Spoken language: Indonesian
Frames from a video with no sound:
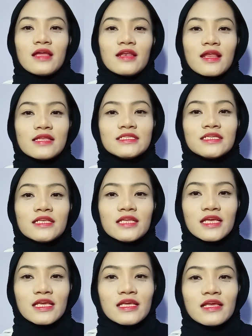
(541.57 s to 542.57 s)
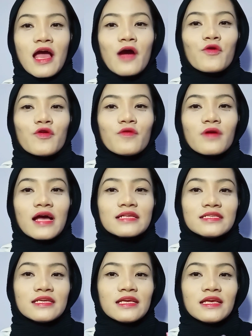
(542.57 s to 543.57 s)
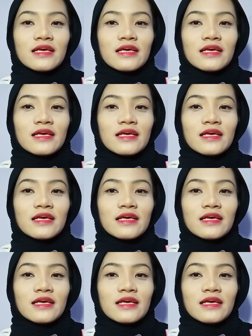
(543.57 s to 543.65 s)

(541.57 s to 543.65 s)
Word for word: Nah, di sini aku kasih